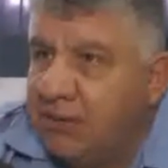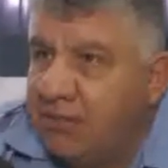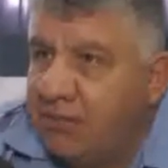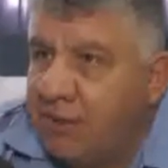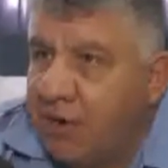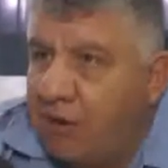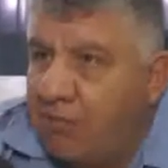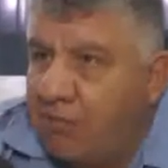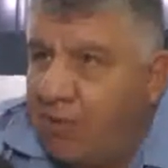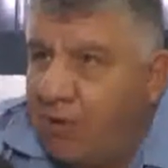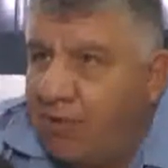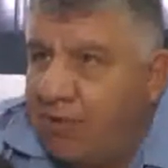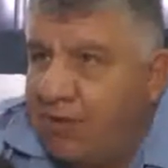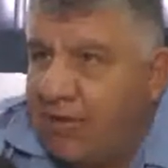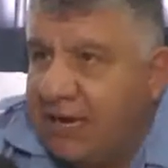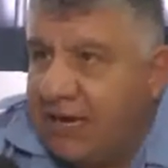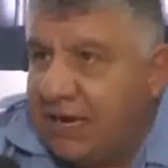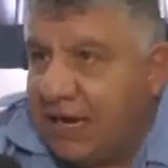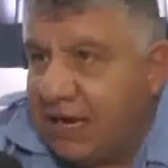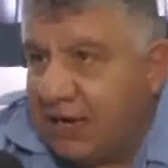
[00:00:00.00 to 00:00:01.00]

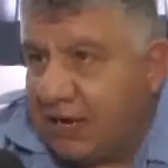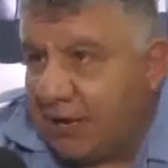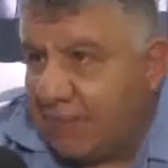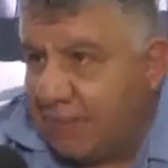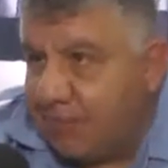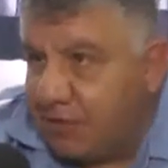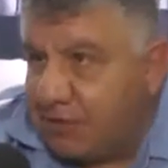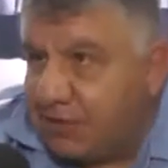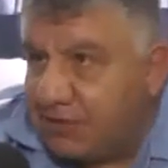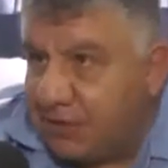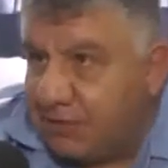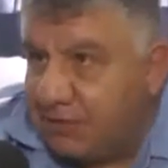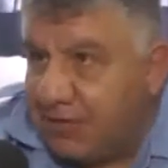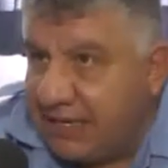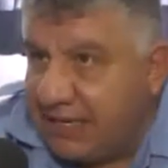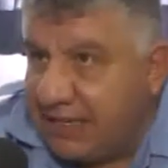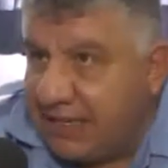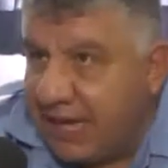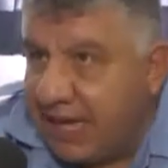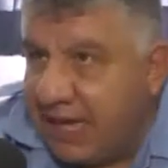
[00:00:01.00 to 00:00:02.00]
promueve la
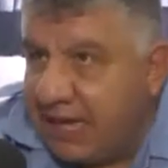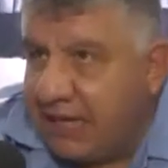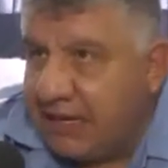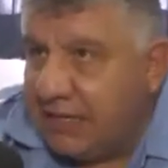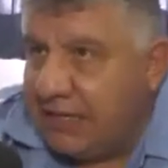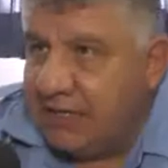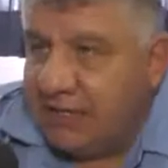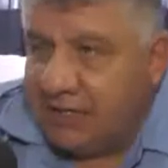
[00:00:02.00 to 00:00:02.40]
responsabilidad